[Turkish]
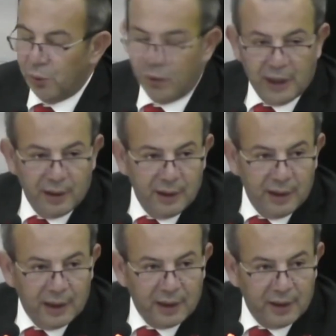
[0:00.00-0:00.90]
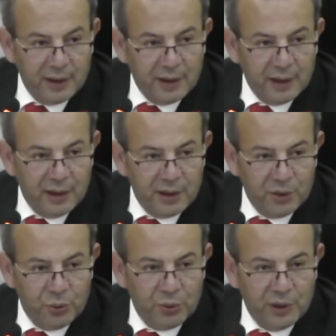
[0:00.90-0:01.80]
Türkiye'nin değil arkadaşlar.
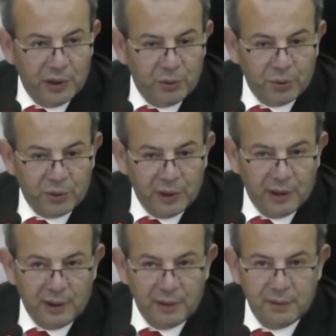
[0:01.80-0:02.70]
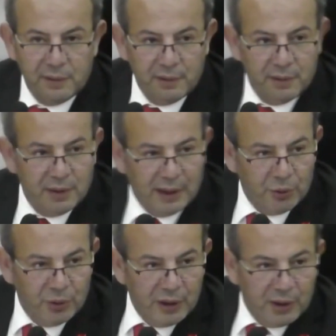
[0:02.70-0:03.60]
Keşke Türkiye'nin olsaydı.
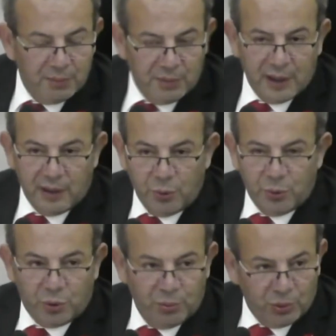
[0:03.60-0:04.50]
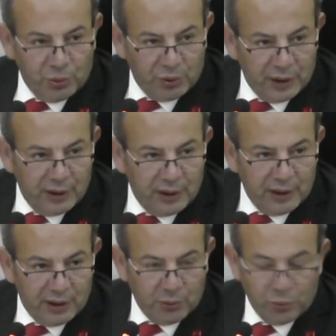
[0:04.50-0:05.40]
Yani öyle bir radar üssümüz olsaydı
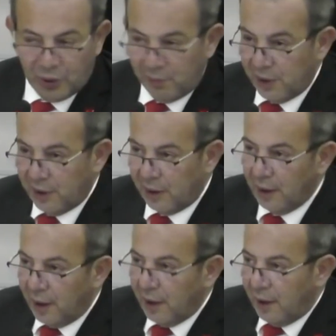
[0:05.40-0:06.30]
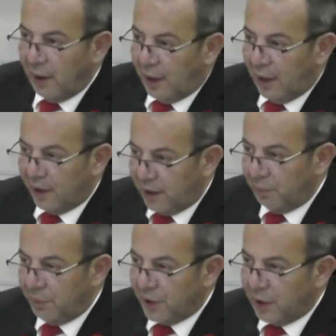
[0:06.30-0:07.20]
keşke. Kurabilecek
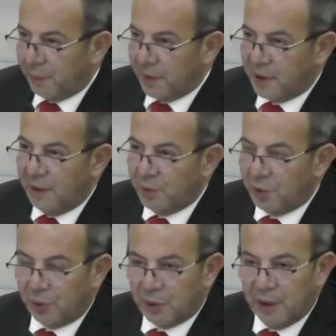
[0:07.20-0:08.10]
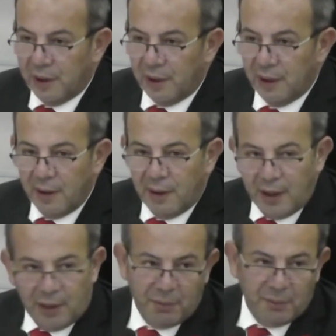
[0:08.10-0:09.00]
altyapımız, kapasitemiz olsaydı.
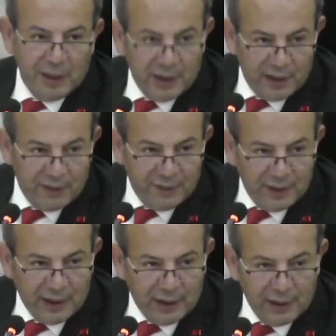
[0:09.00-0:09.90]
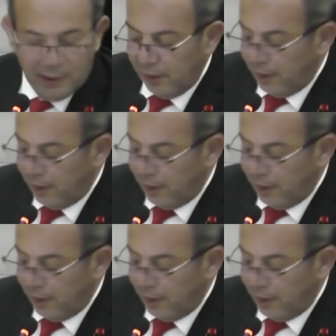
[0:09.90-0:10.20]
Ama maalesef ki değil.